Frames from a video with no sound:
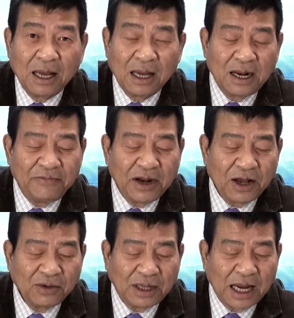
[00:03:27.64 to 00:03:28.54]
đơn vị
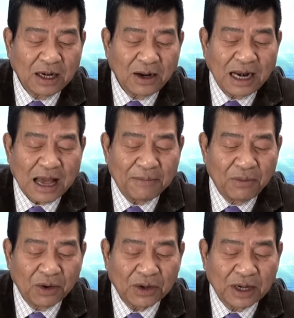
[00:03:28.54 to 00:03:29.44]
đầu tiên đó là
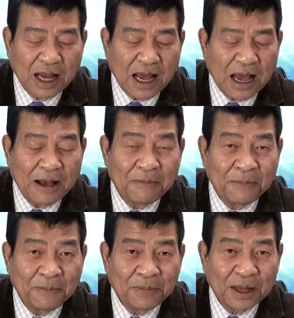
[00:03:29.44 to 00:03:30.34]
một
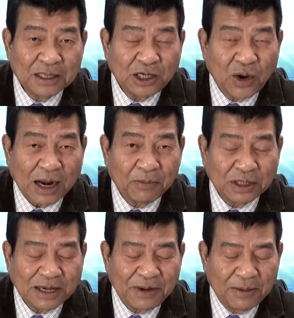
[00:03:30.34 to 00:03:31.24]
uh, sư đoàn
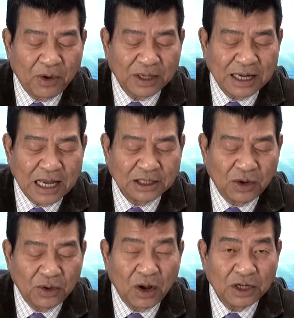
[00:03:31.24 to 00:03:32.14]
101 nhảy
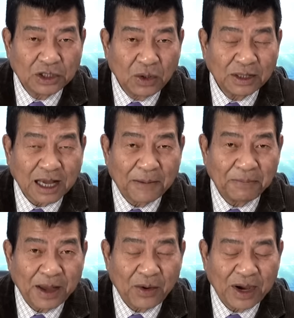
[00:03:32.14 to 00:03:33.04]
dù đồn trú
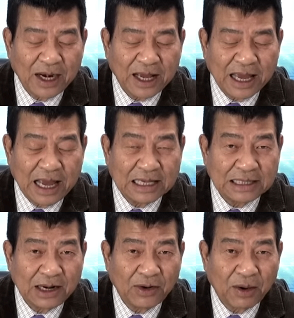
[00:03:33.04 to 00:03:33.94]
Campbell, Kentucky
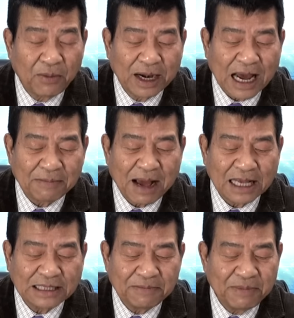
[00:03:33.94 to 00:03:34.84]
sẽ điều động
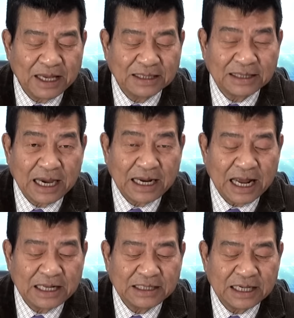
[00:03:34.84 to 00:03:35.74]
1.300 binh sĩ
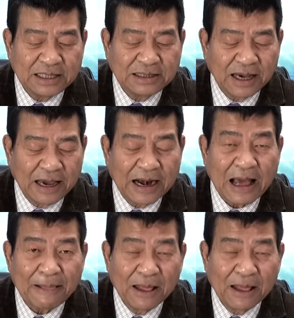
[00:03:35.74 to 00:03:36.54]
đến chiến trường Iraq.